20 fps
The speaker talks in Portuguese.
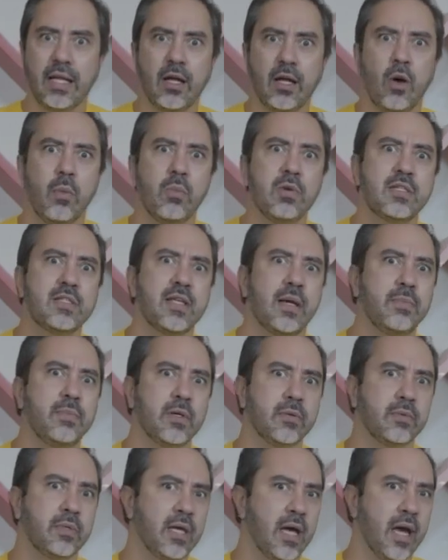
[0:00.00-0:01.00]
como eles
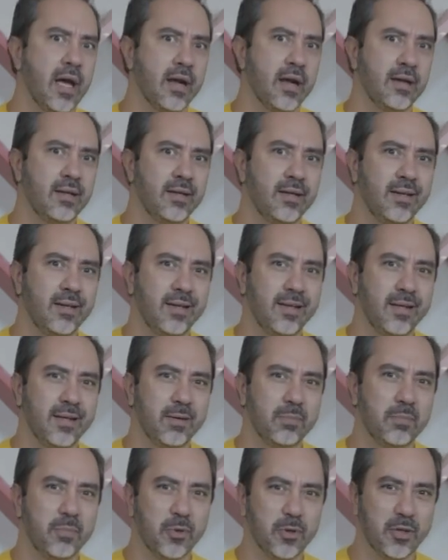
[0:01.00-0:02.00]
sabiam que era,
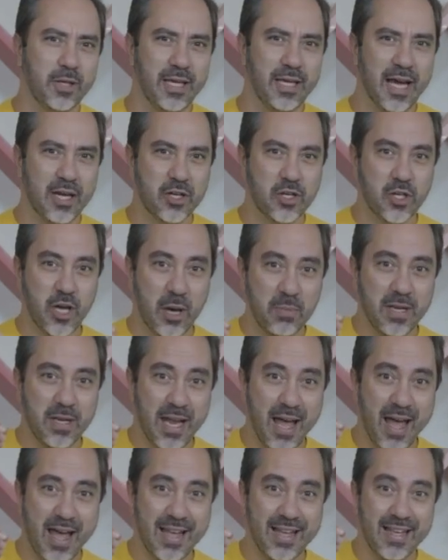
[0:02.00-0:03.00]
porque a
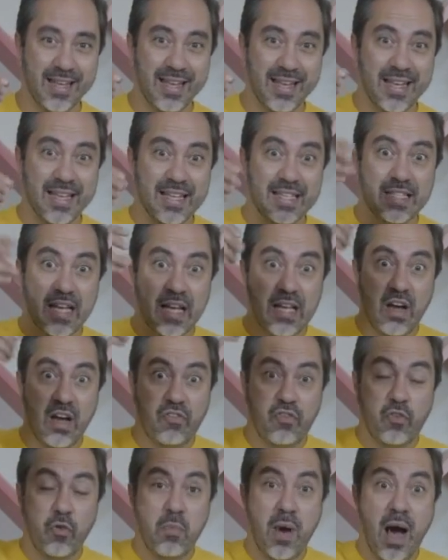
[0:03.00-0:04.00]
chaminé saía
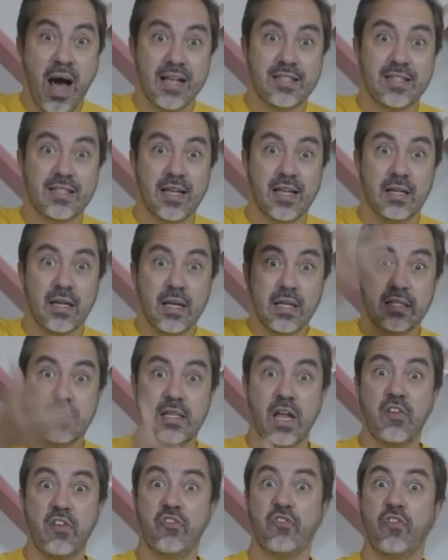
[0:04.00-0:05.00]
fumaça
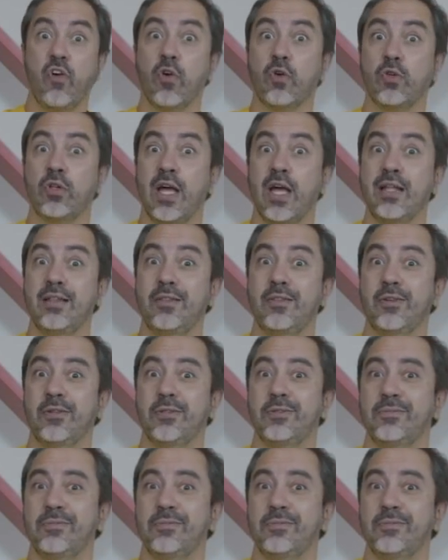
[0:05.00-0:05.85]
sem fogo dentro.